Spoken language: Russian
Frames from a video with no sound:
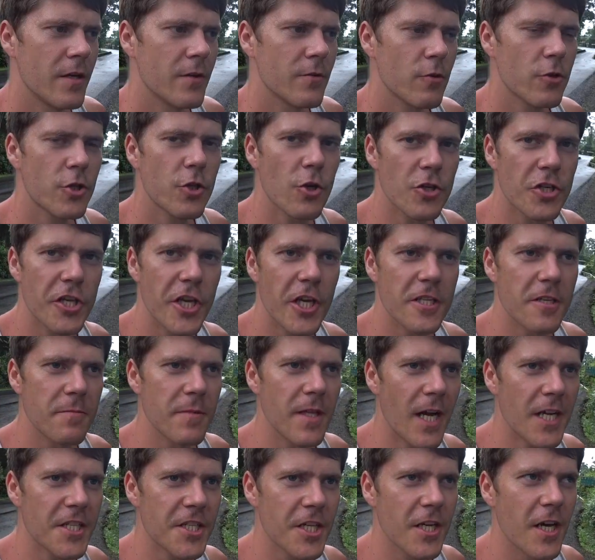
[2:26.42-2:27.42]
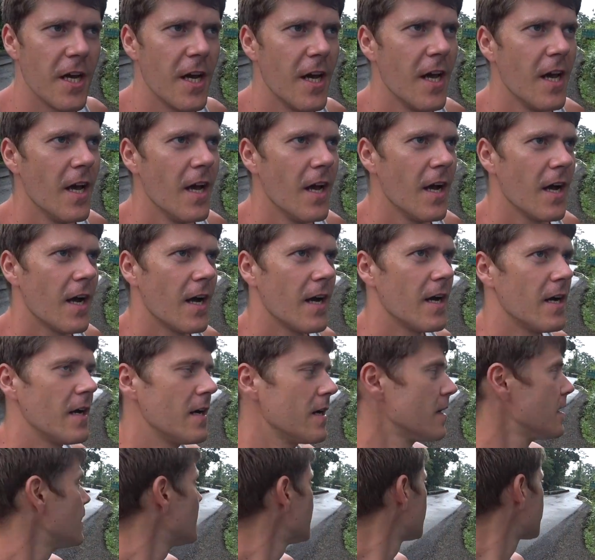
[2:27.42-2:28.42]
Ну что ж, едем дальше.
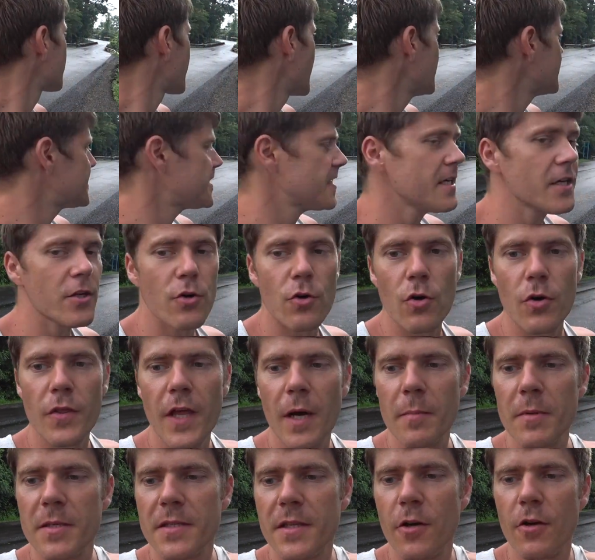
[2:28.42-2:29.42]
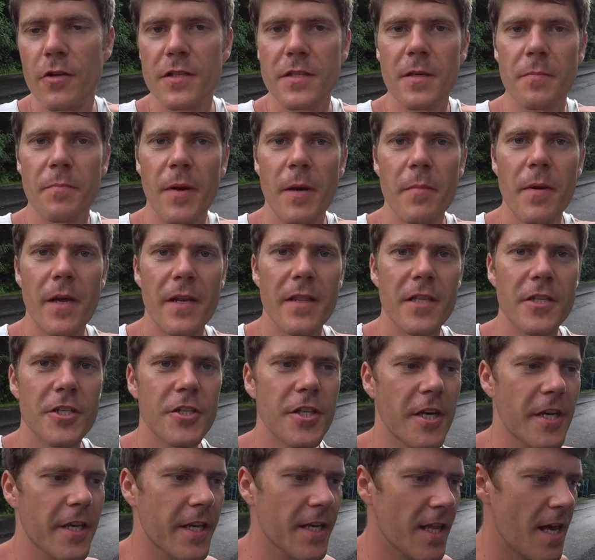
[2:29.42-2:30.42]
А, в Катиру нам остается примерно
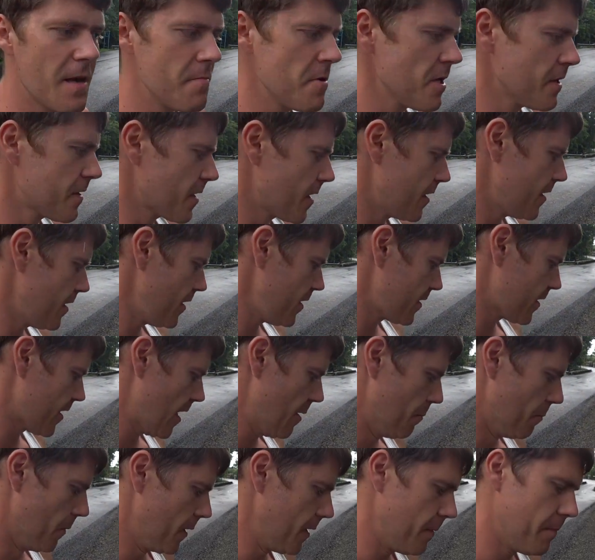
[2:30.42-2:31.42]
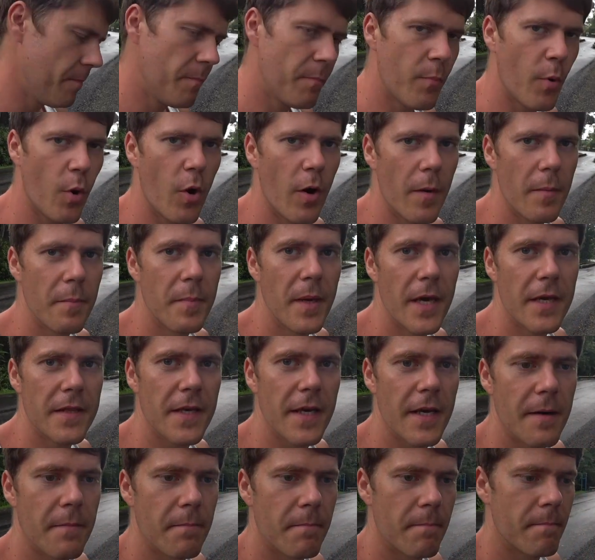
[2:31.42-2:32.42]
4 километра, и там мы
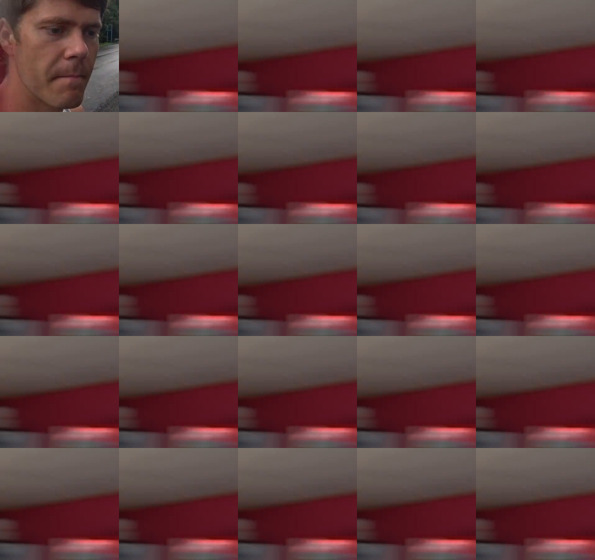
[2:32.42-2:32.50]
пообедаем.